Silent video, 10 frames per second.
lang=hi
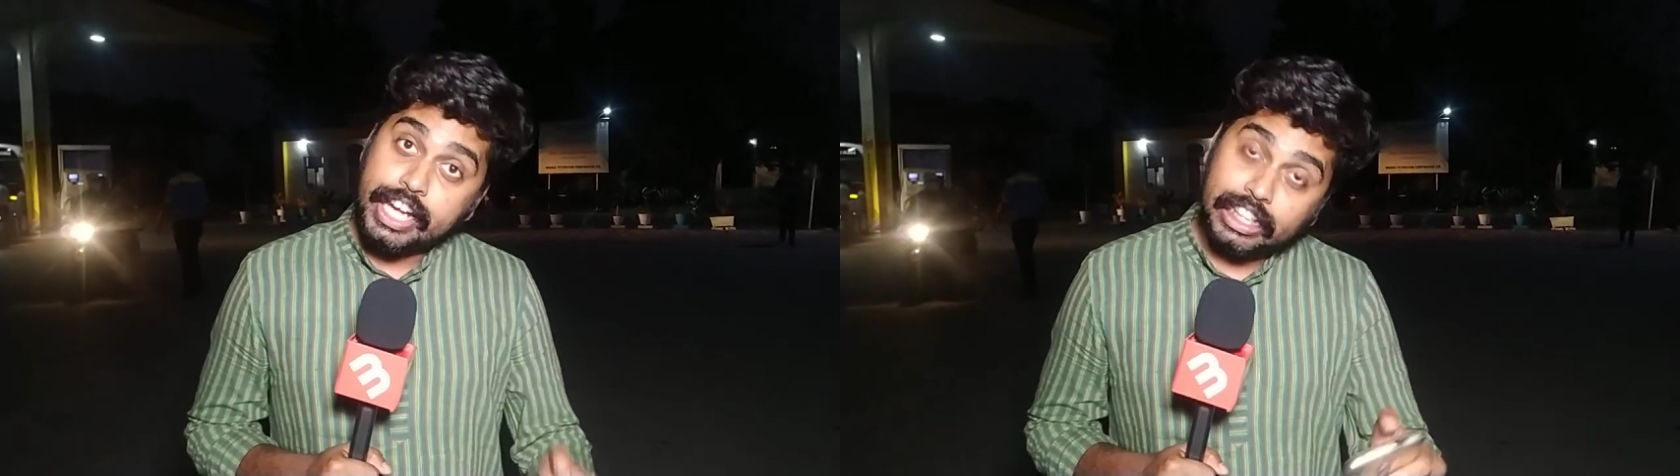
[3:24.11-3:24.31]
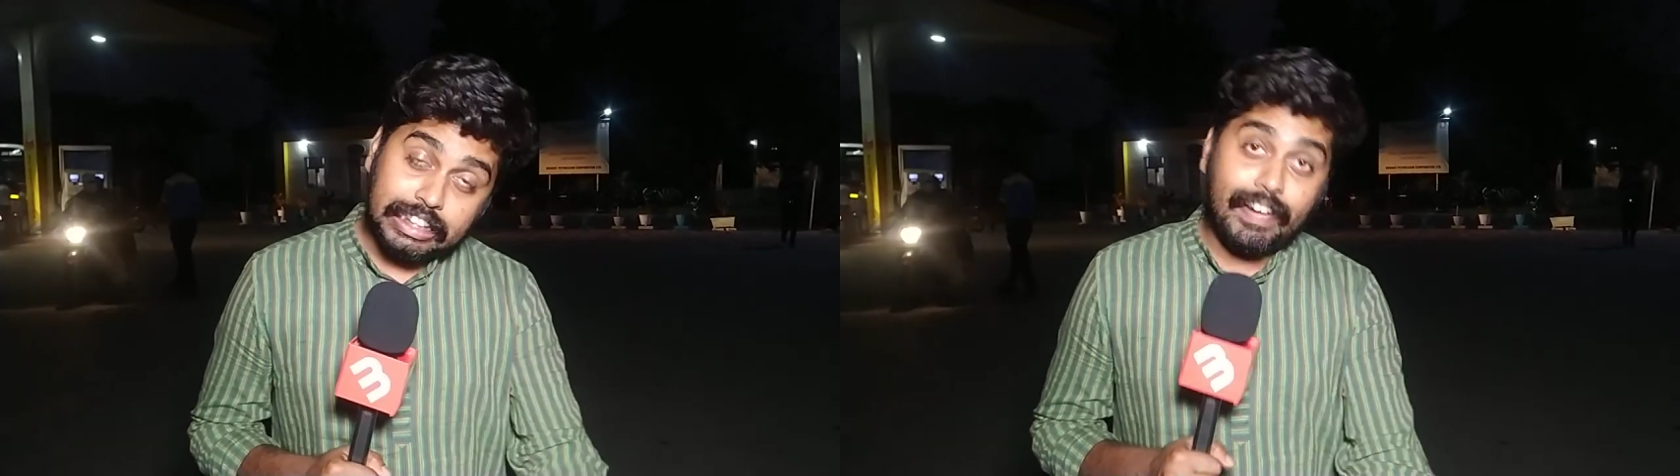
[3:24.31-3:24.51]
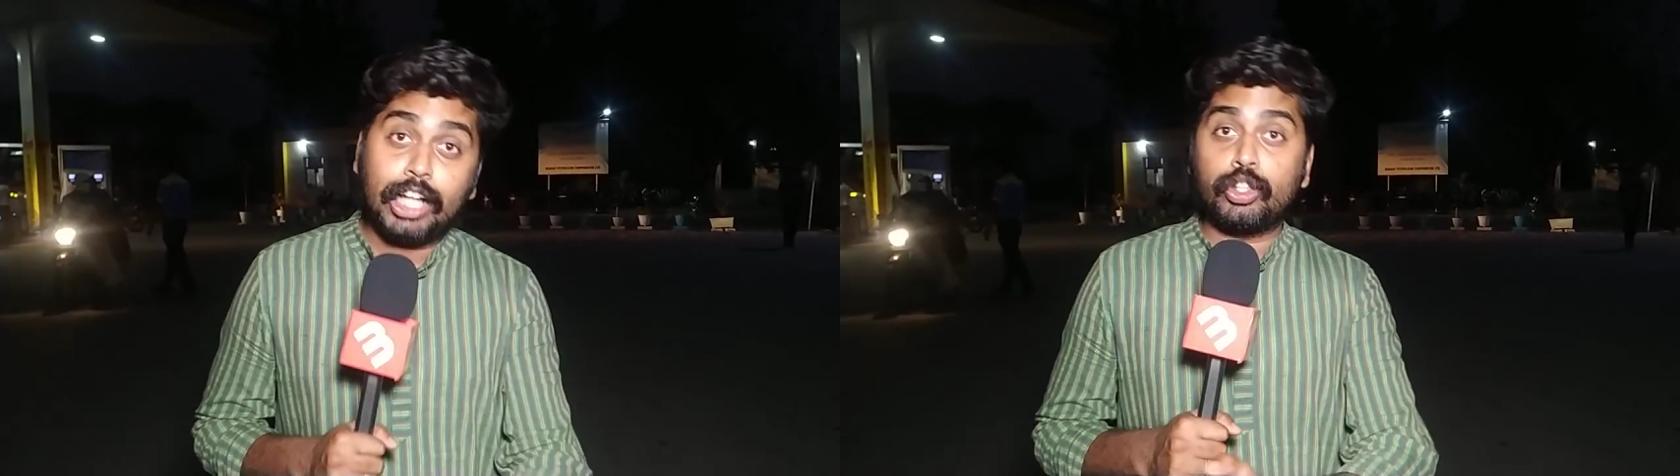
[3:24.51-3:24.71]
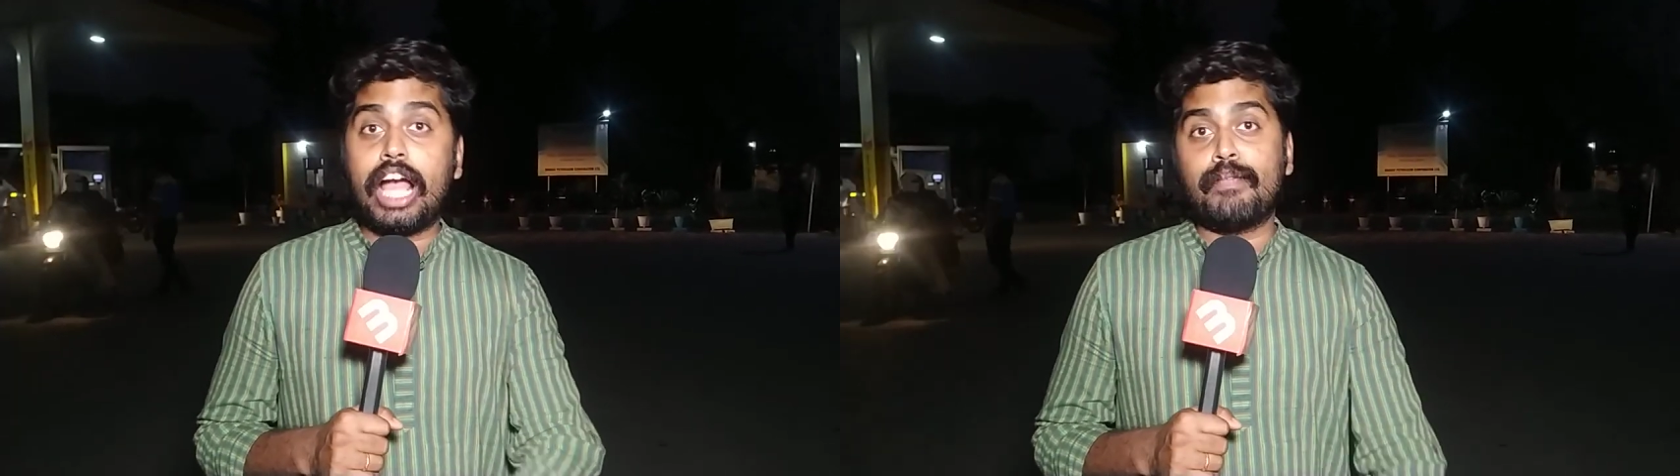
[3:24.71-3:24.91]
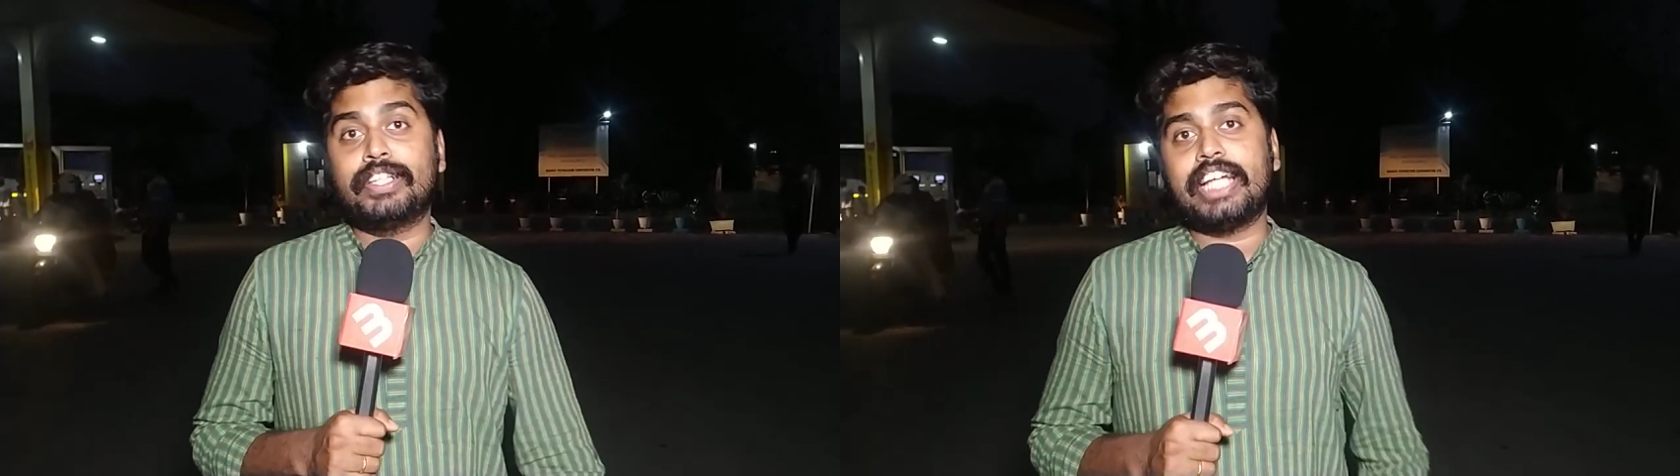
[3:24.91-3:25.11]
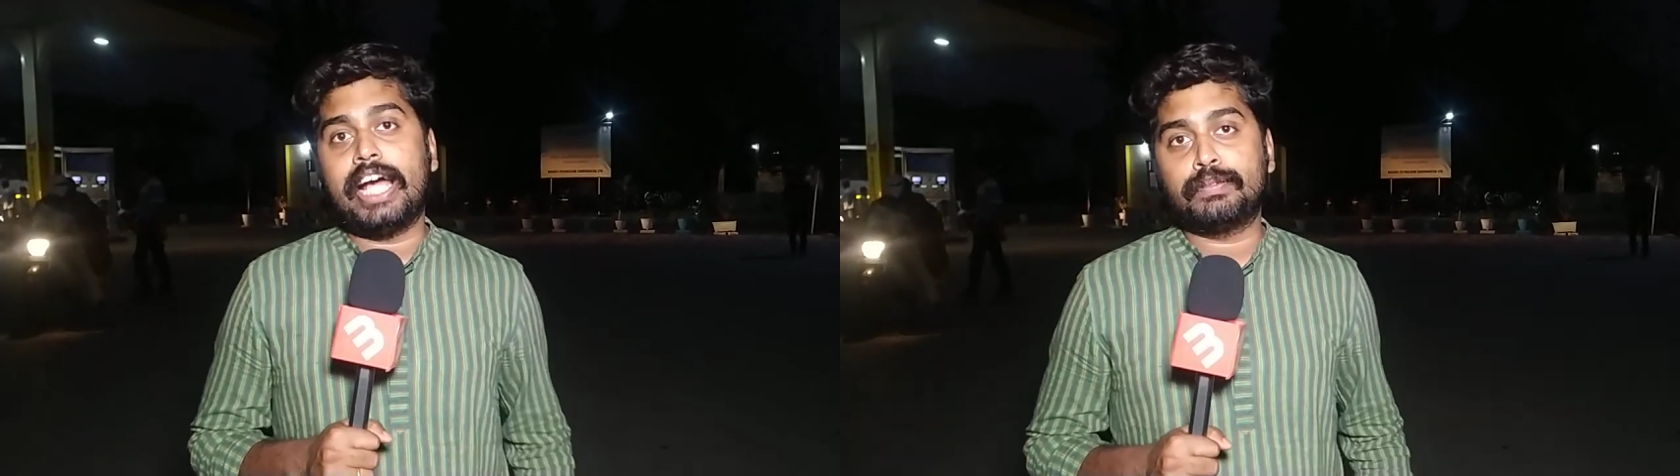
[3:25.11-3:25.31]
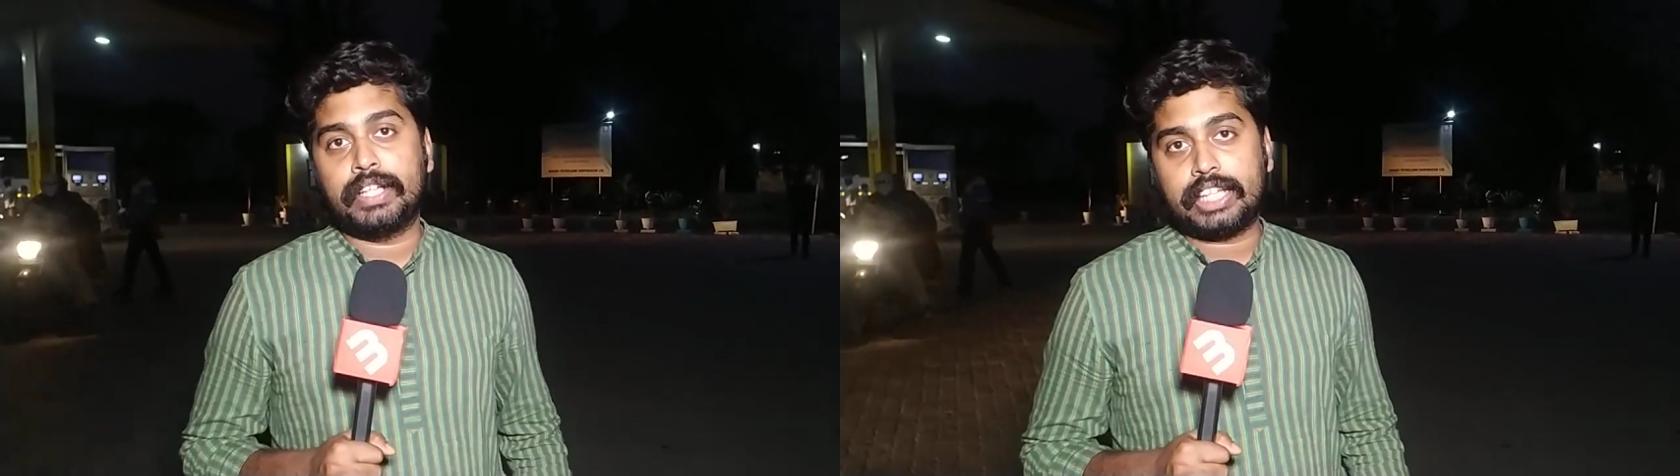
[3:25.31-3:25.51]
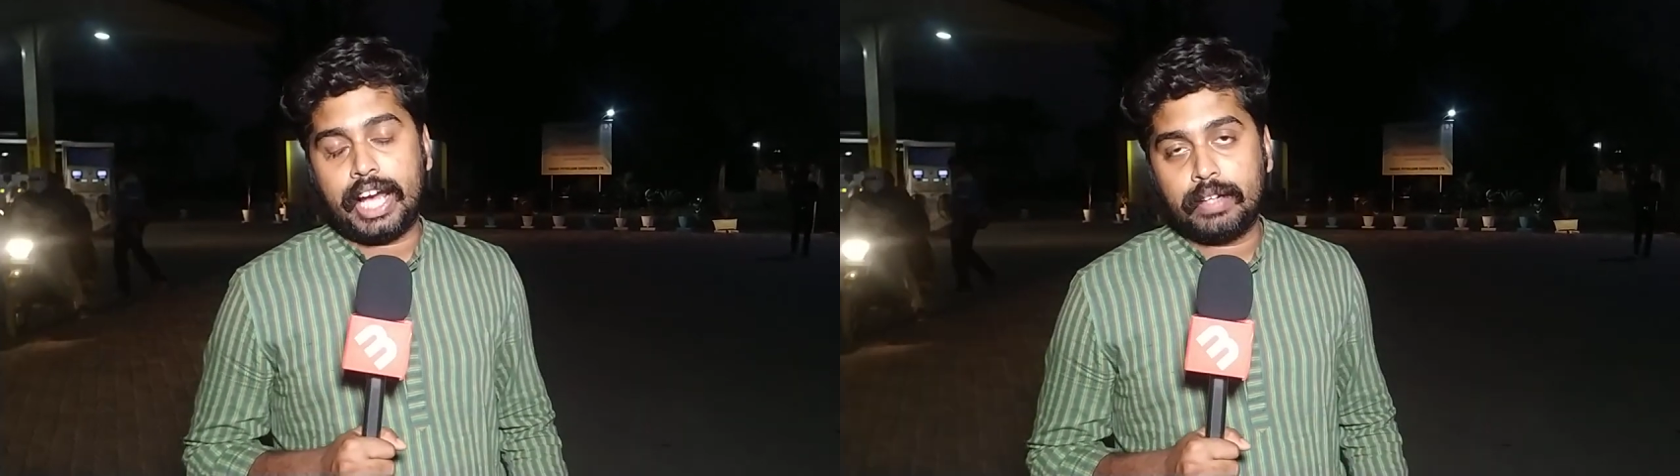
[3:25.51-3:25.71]
ये सवाल तो यहाँ पर जायज़
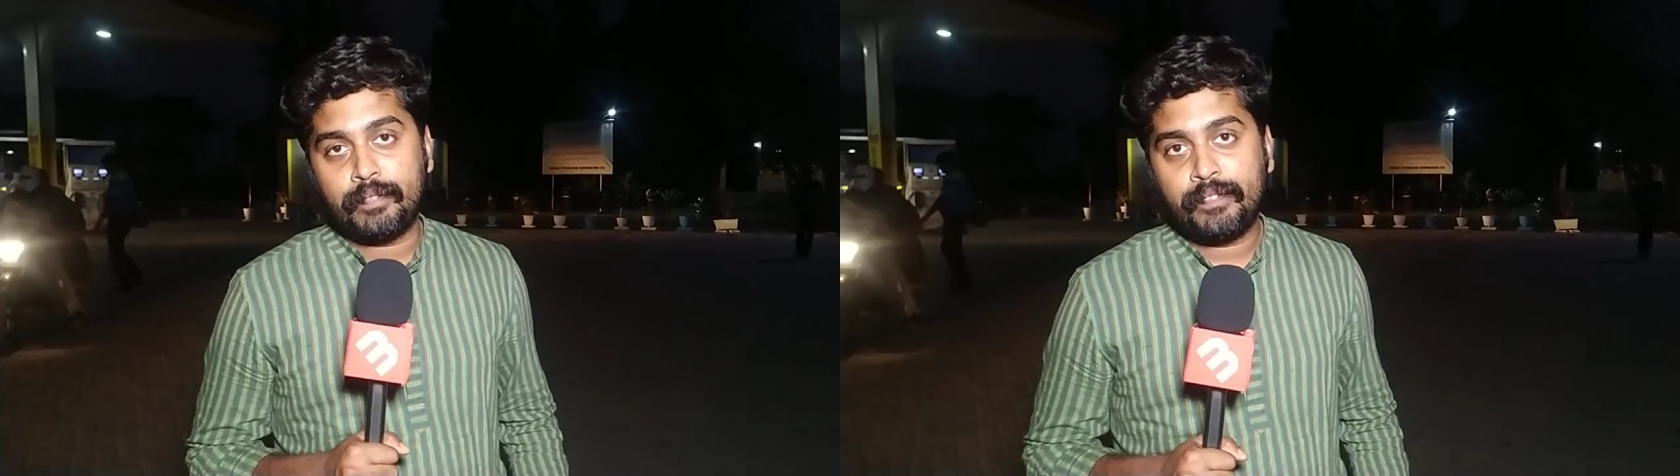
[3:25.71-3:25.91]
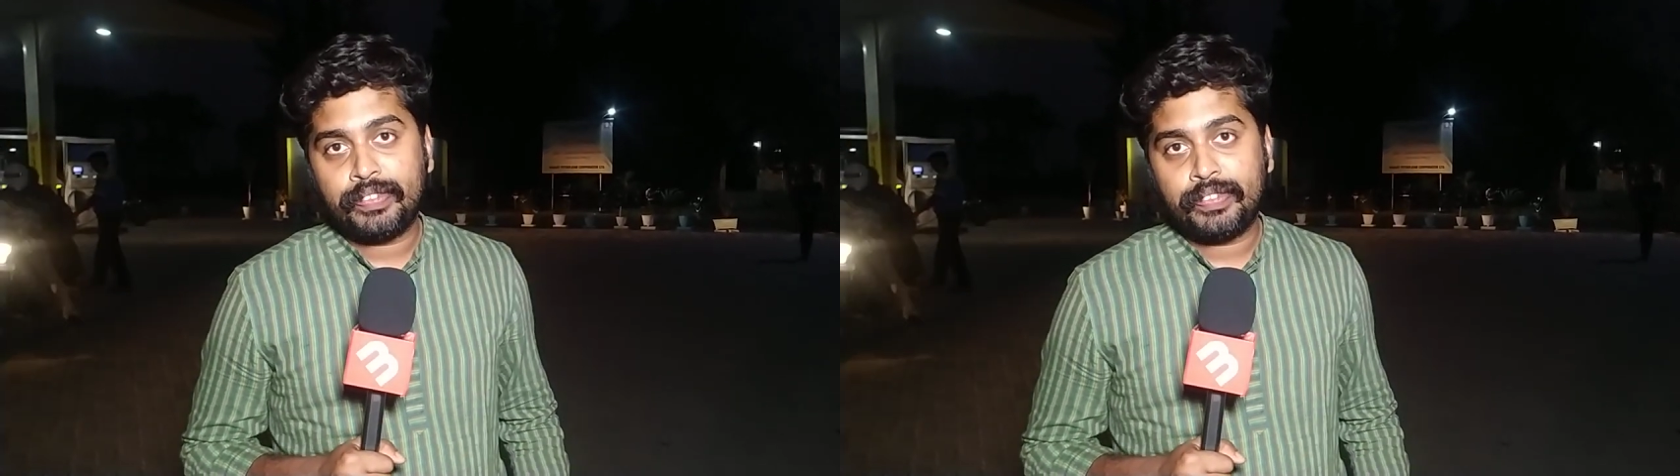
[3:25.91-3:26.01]
बनता है